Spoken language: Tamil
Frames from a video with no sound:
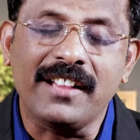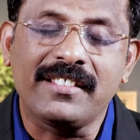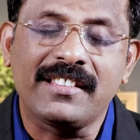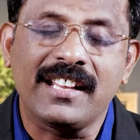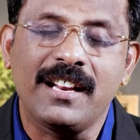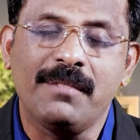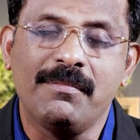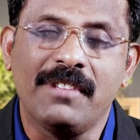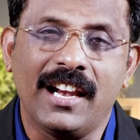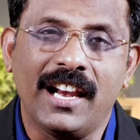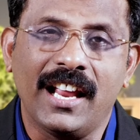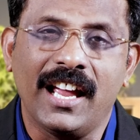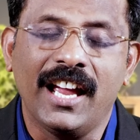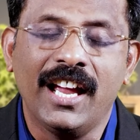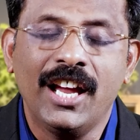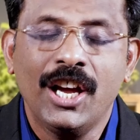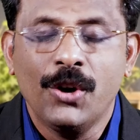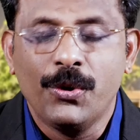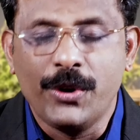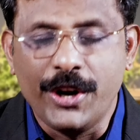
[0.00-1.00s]
மாத்திரமல்ல
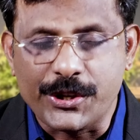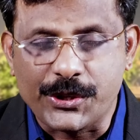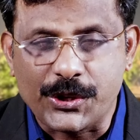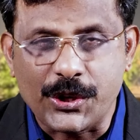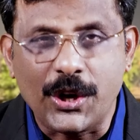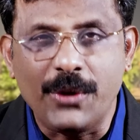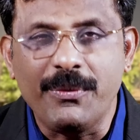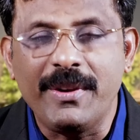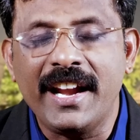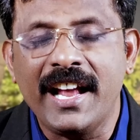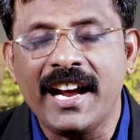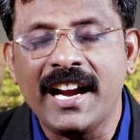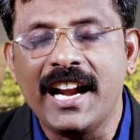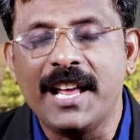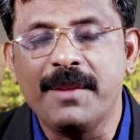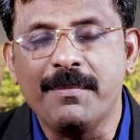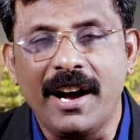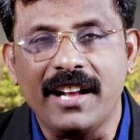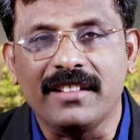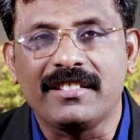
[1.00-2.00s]
உடைய
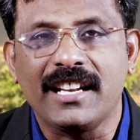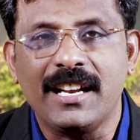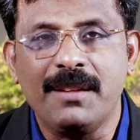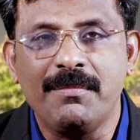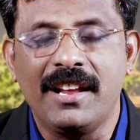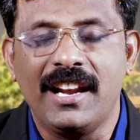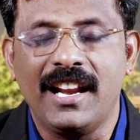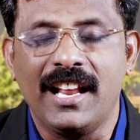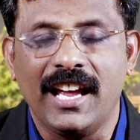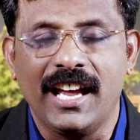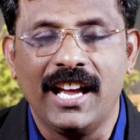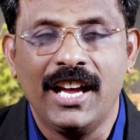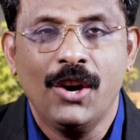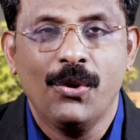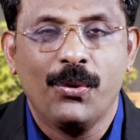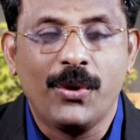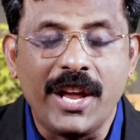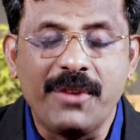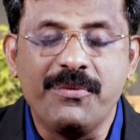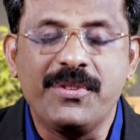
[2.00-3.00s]
சுகவீனங்களை மாத்திரமல்ல
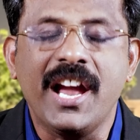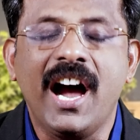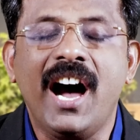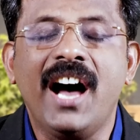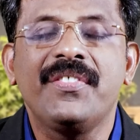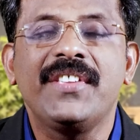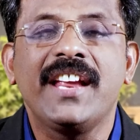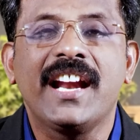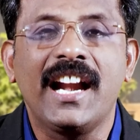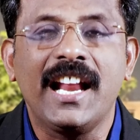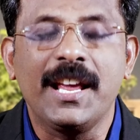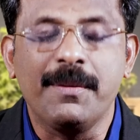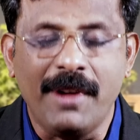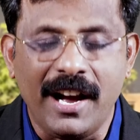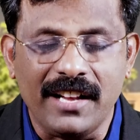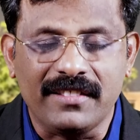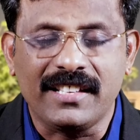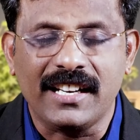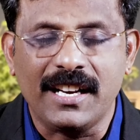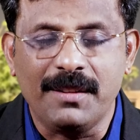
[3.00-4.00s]
உடைய வியாதிகளை
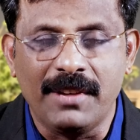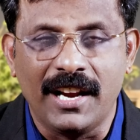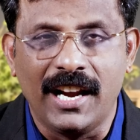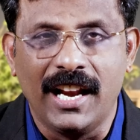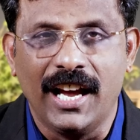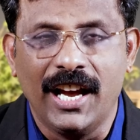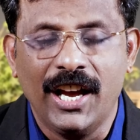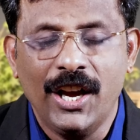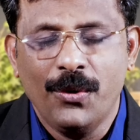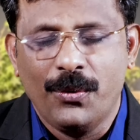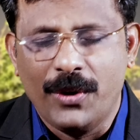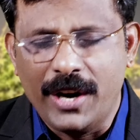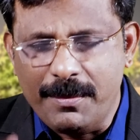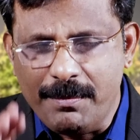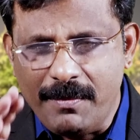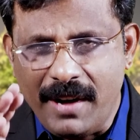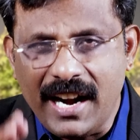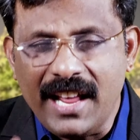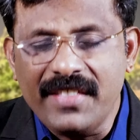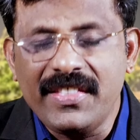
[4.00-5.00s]
மாத்திரமல்ல உடைய
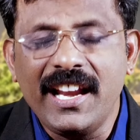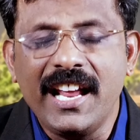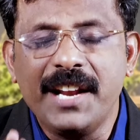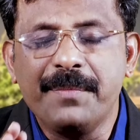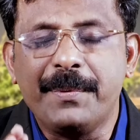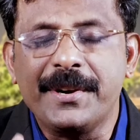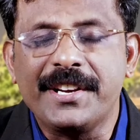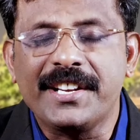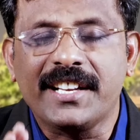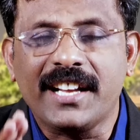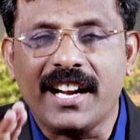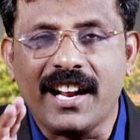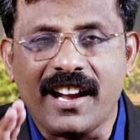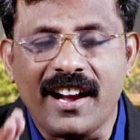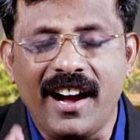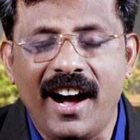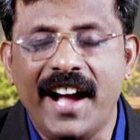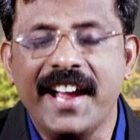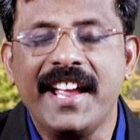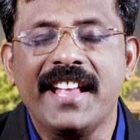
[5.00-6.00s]
மனதில் ஏற்பட்டிருக்கிற
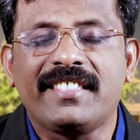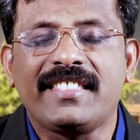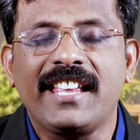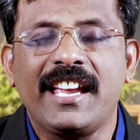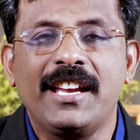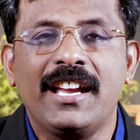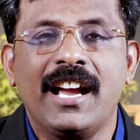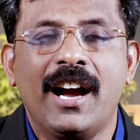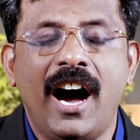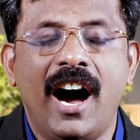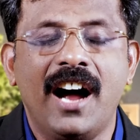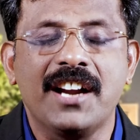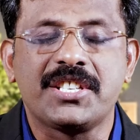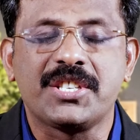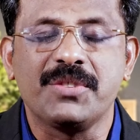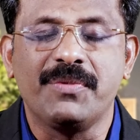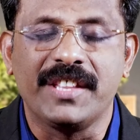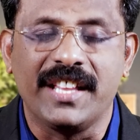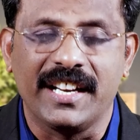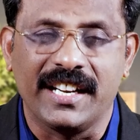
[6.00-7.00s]
காயத்தை
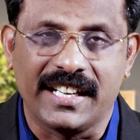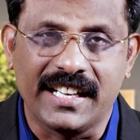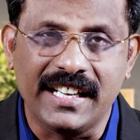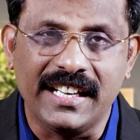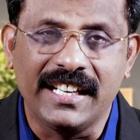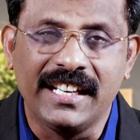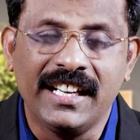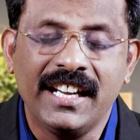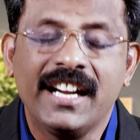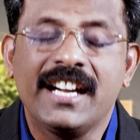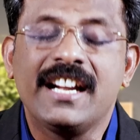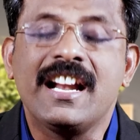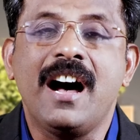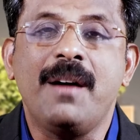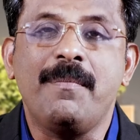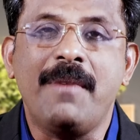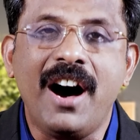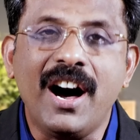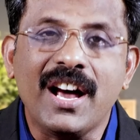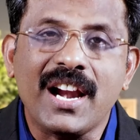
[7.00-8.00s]
ஆற்றுவதற்கு
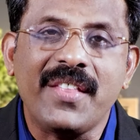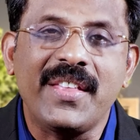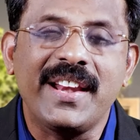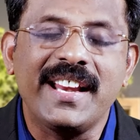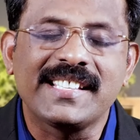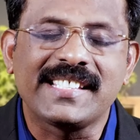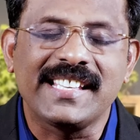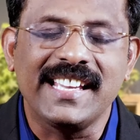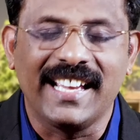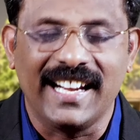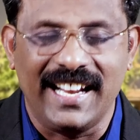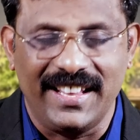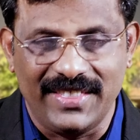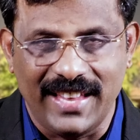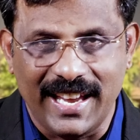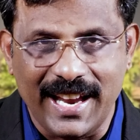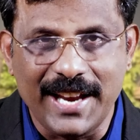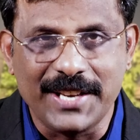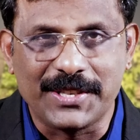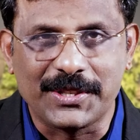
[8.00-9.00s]
நாம் ஆராதனை செய்கிற
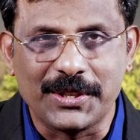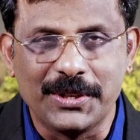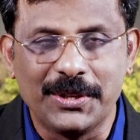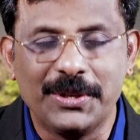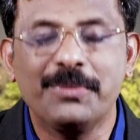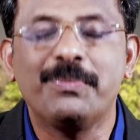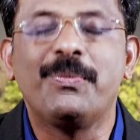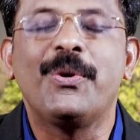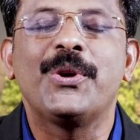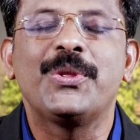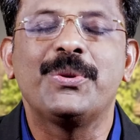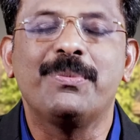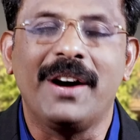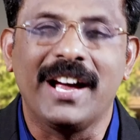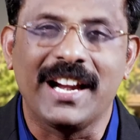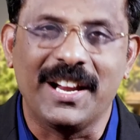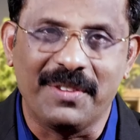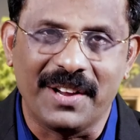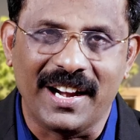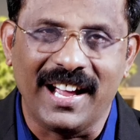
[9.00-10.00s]
இந்த இயேசு
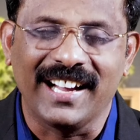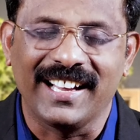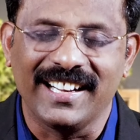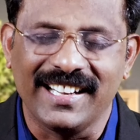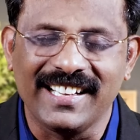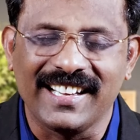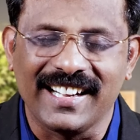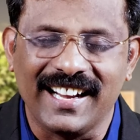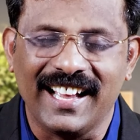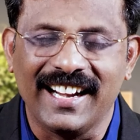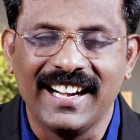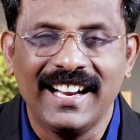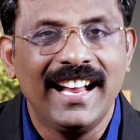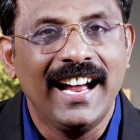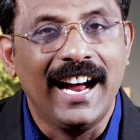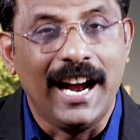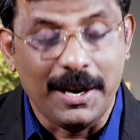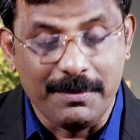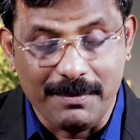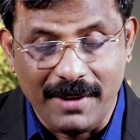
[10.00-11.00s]
போதுமானவராக இருக்கிறார்
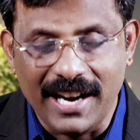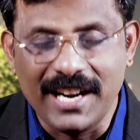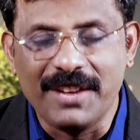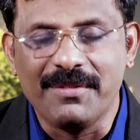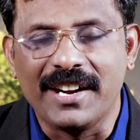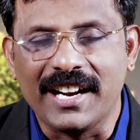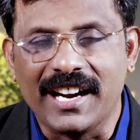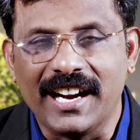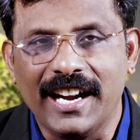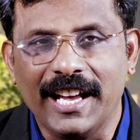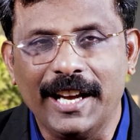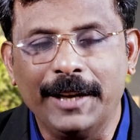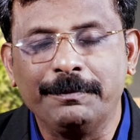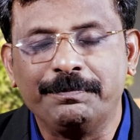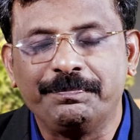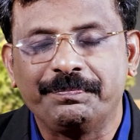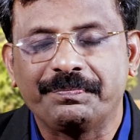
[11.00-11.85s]
அன்பானவர்களே